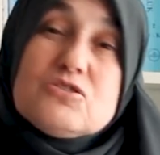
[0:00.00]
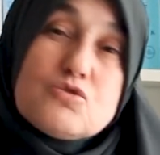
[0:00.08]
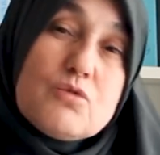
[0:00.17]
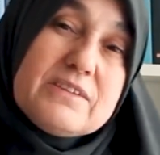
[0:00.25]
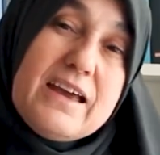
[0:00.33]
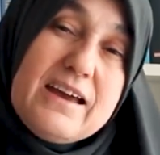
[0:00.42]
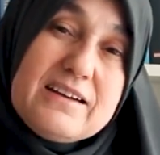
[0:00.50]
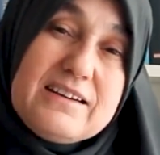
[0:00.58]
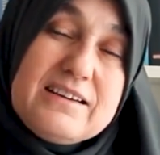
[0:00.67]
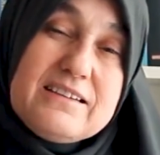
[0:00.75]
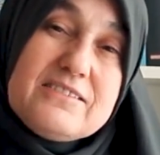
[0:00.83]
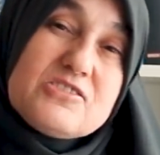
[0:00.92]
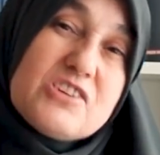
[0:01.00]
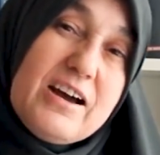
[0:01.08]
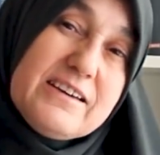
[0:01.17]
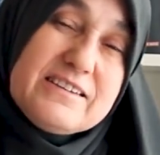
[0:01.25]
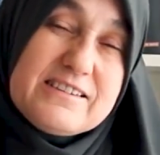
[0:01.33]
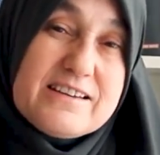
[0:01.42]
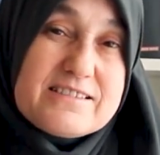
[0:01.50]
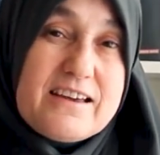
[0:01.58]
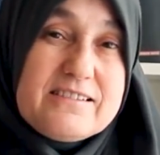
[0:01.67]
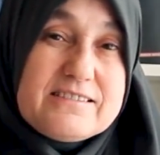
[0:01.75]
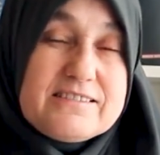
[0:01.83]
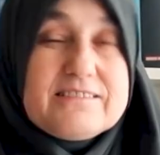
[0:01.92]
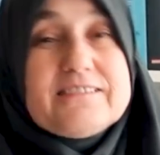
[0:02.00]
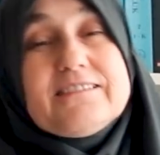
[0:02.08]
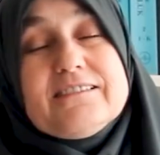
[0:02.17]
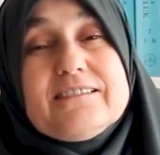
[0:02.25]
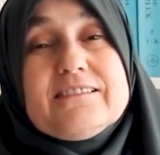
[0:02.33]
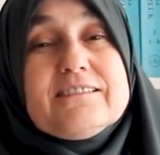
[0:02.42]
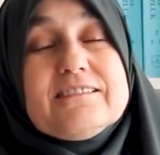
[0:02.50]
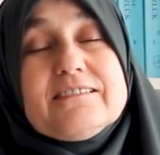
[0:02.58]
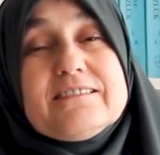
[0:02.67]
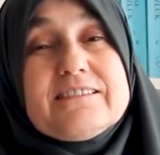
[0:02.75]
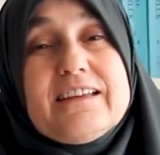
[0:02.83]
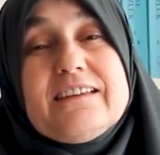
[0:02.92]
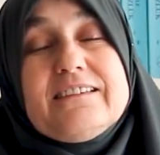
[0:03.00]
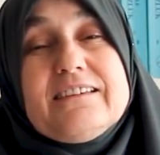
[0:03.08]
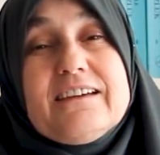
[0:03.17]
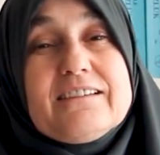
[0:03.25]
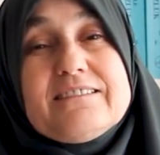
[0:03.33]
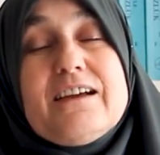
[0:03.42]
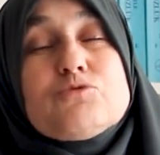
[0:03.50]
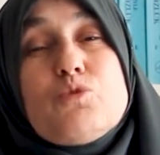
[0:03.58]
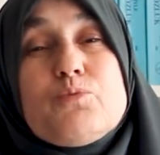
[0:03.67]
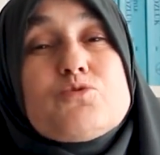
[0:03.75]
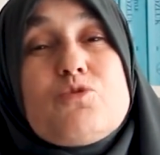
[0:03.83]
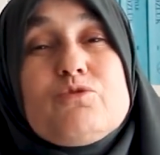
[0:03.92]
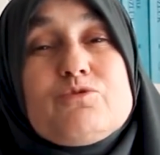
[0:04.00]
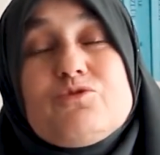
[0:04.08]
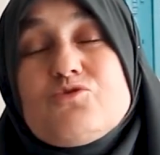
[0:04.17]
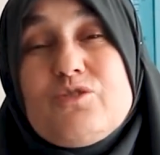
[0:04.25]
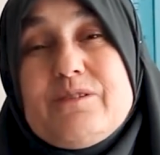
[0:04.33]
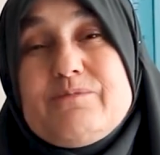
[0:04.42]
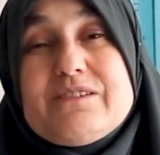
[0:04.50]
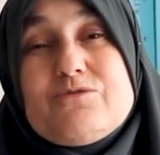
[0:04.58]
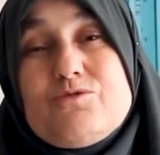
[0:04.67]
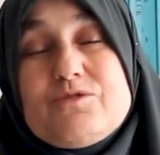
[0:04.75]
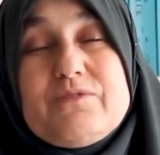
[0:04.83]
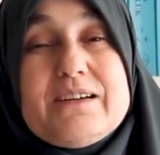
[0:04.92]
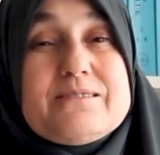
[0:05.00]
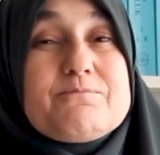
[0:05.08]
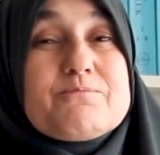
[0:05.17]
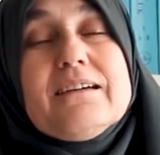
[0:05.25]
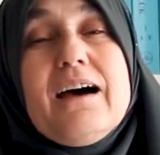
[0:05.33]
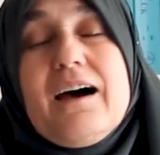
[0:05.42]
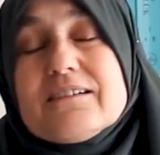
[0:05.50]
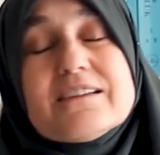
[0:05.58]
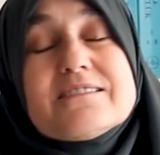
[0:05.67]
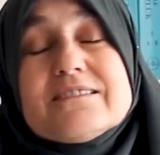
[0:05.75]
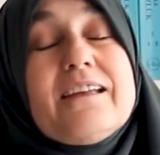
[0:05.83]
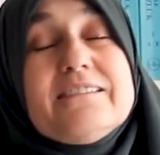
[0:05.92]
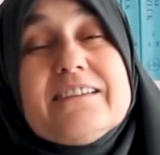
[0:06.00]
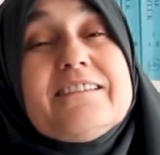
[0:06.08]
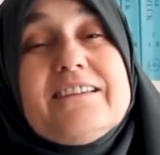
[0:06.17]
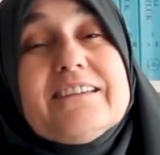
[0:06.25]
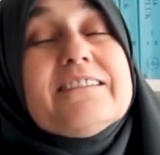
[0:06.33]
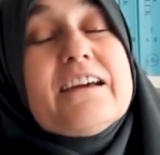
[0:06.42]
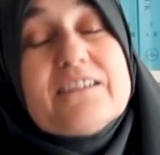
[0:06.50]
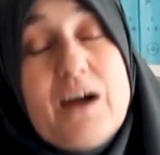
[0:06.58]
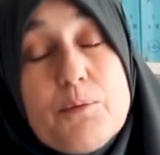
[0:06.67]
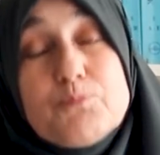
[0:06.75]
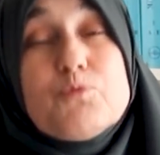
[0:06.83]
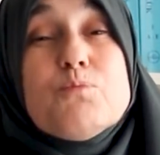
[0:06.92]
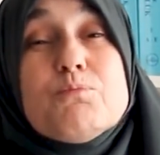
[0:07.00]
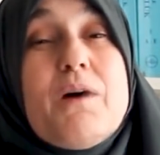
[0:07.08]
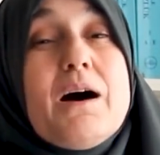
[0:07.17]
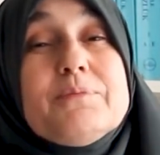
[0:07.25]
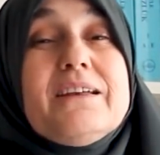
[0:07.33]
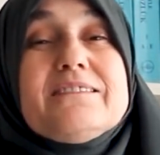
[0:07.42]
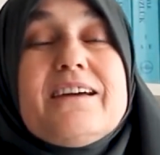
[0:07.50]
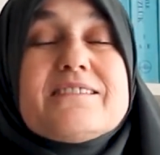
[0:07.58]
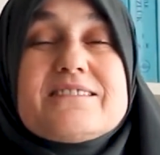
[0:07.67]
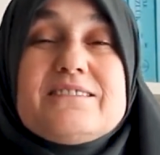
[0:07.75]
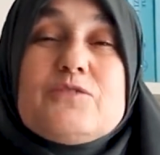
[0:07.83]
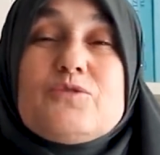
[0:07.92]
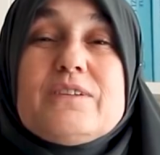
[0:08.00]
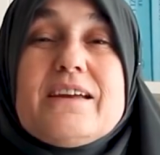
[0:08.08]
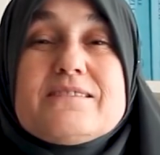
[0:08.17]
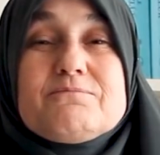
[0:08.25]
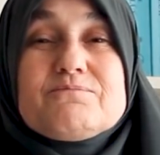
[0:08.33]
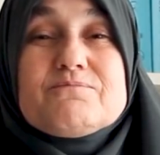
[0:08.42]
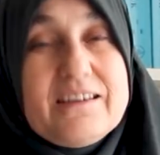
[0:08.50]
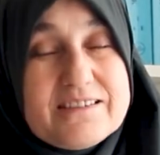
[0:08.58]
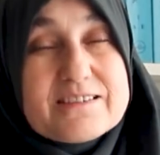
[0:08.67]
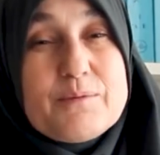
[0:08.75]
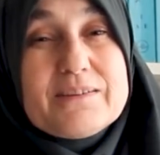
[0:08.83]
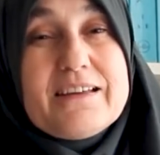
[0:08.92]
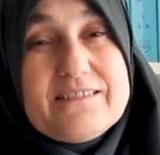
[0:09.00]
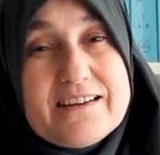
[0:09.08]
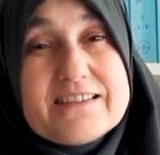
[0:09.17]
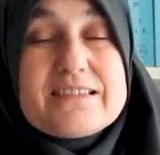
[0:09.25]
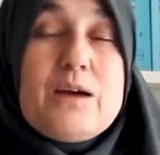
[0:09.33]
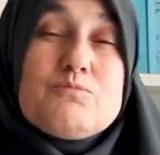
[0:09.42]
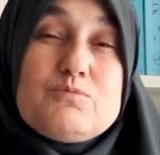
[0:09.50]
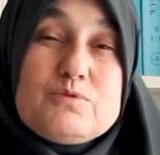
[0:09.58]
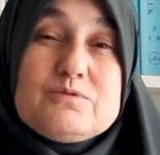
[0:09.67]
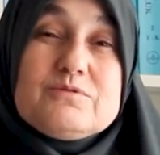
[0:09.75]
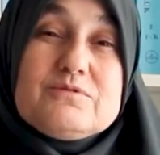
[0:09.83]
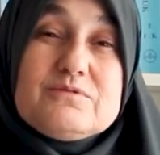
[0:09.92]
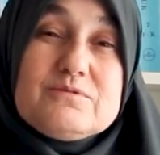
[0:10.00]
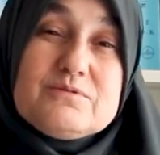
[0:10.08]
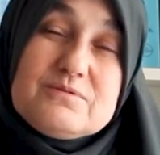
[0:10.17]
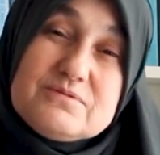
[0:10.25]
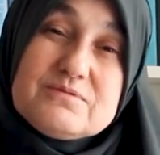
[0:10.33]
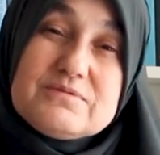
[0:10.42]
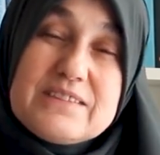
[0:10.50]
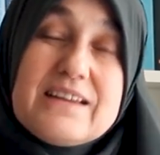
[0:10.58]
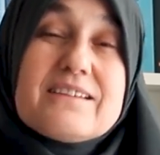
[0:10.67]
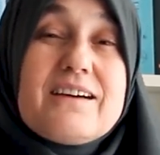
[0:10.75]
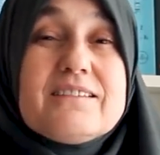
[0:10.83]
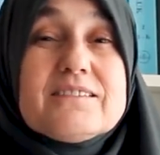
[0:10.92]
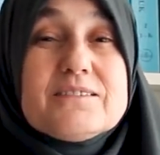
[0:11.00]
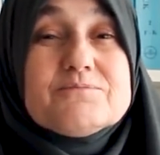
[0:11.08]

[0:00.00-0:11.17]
Çok değerli şair, yazar e, Deni Adler Topuzoğlu'nun şöyle bir sözü var. Arkasından itildiğinde kaplumbağa bile tersine döner. Aynı zamanda ressam bu delikanlı.